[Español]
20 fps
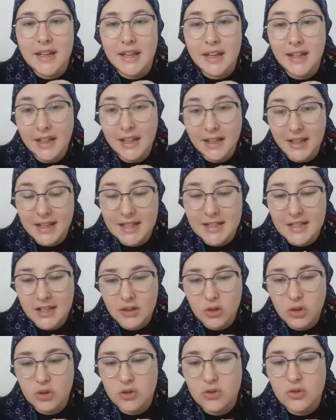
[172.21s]
Y les
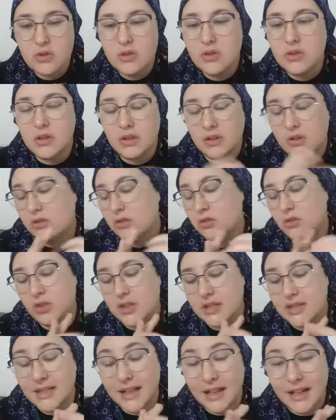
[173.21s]
quiero
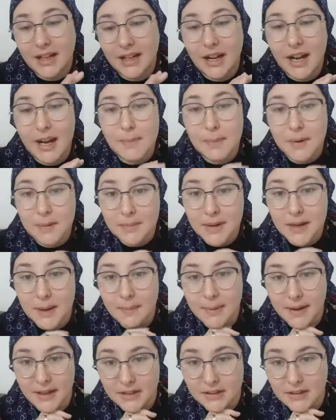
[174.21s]
contestar la primera
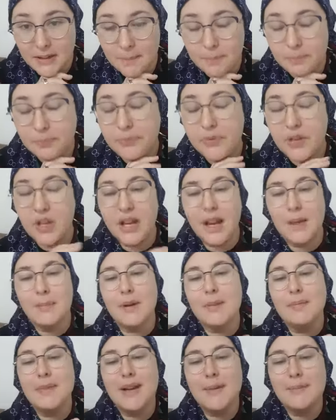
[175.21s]
parte. La
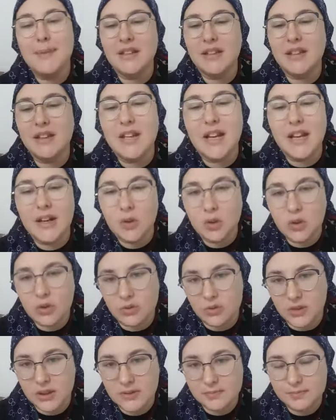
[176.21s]
primera parte de la
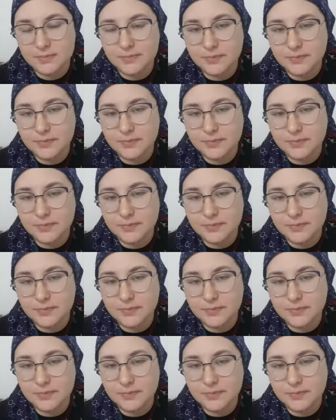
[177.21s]
corona.